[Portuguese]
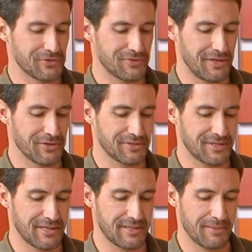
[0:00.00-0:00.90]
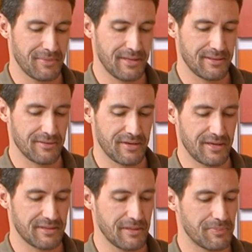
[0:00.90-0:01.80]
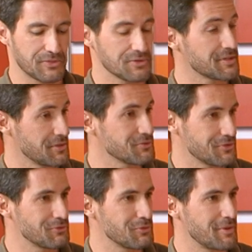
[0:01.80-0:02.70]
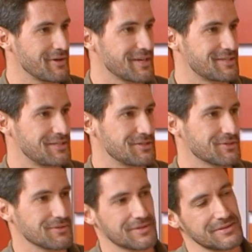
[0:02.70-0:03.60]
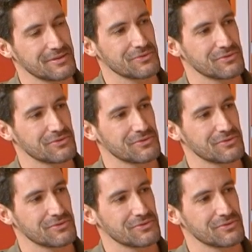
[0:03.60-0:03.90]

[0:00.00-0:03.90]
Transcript: Sueli, eu sei que também é, tem pessoas que não são do meio artístico que estão do